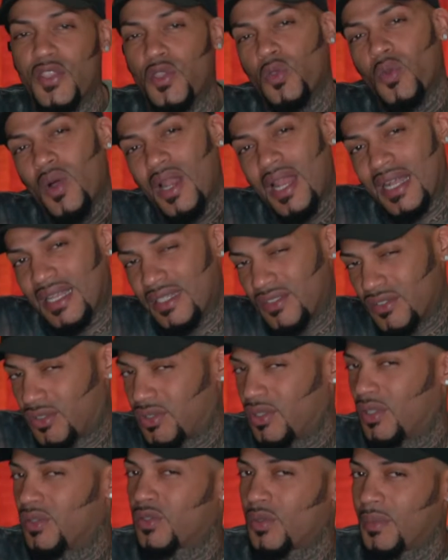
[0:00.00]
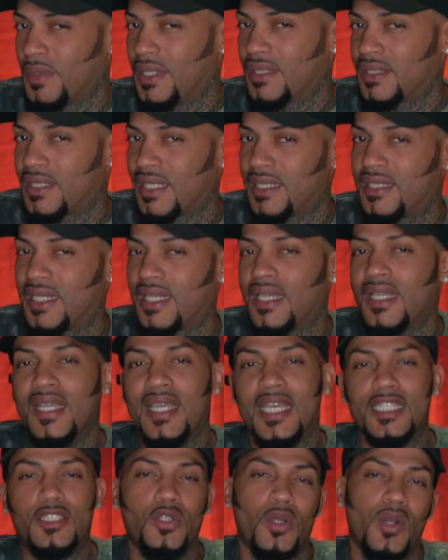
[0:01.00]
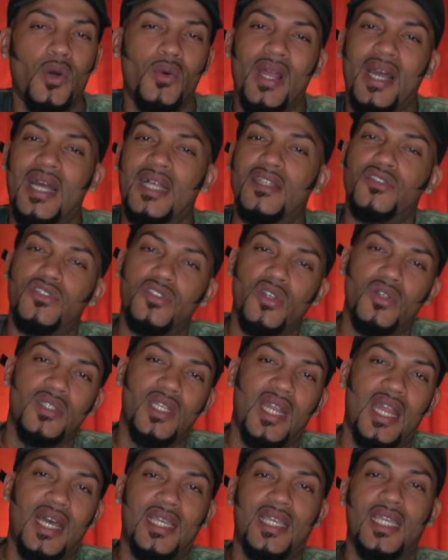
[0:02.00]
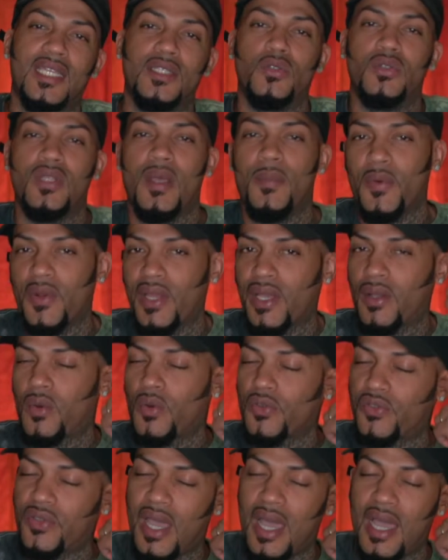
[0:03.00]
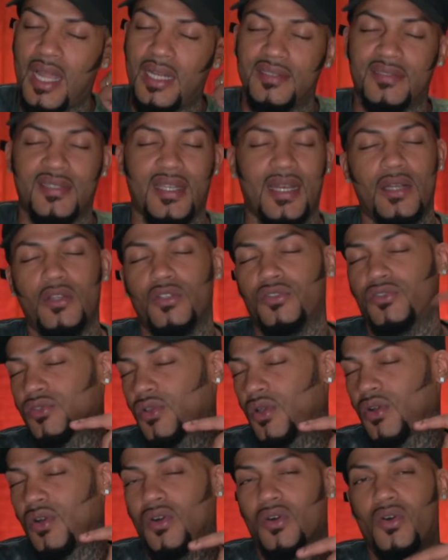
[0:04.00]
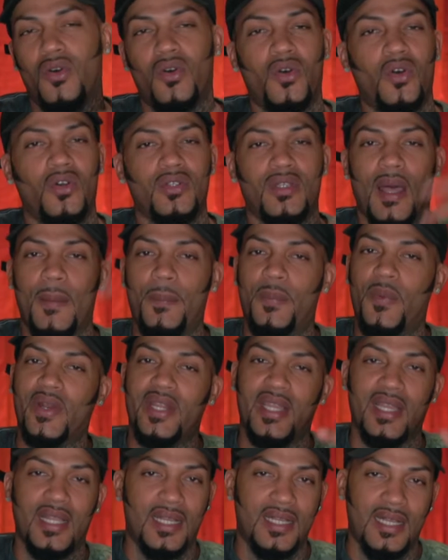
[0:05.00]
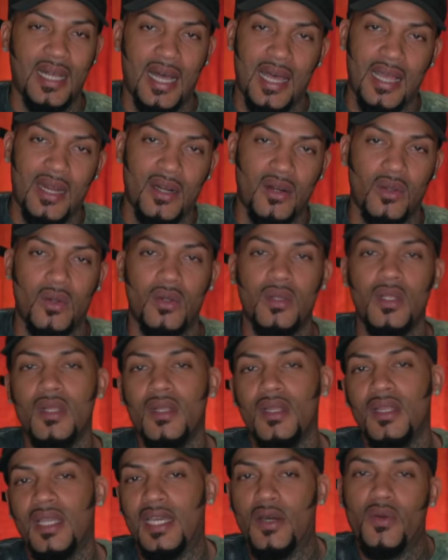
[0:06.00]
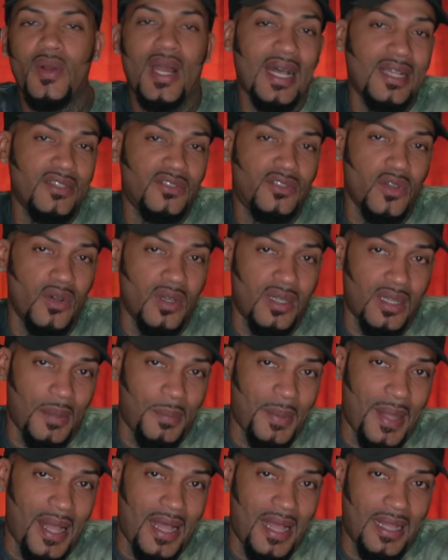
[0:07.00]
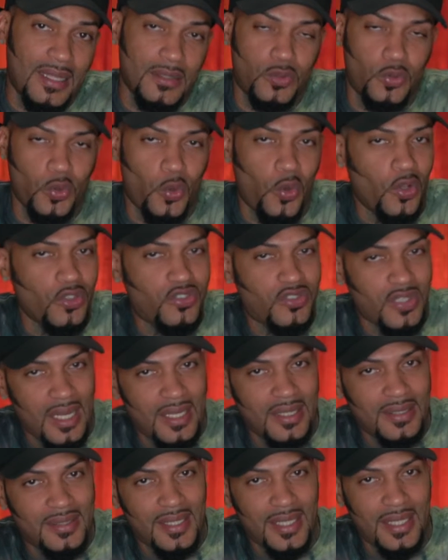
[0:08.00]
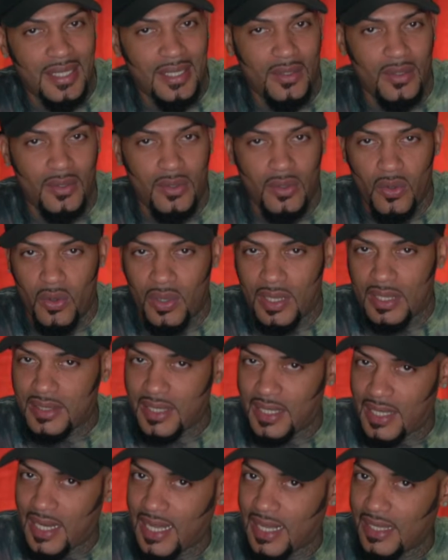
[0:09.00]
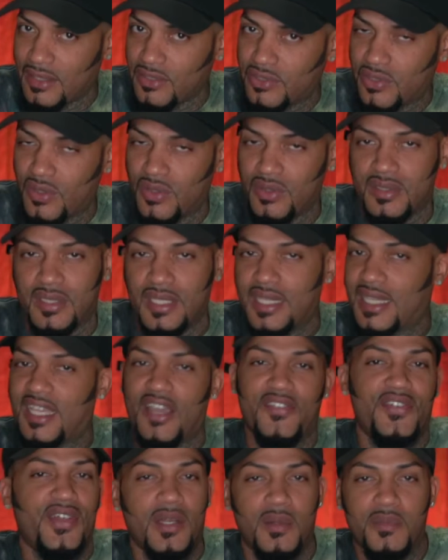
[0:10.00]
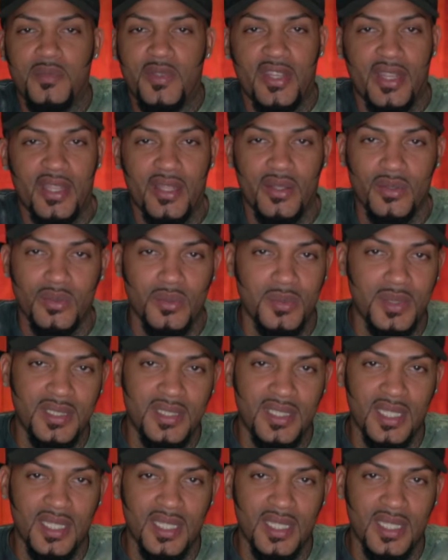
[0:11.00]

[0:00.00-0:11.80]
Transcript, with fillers: ayudó a la canción, tú me entiendes. Esto no es una canción de las que tú te pones a escuchar y cierras los ojos o te vas por ahí en el carro. Es una canción que para tú gozarte lo que tiene la canción tienes que ver el video, tú me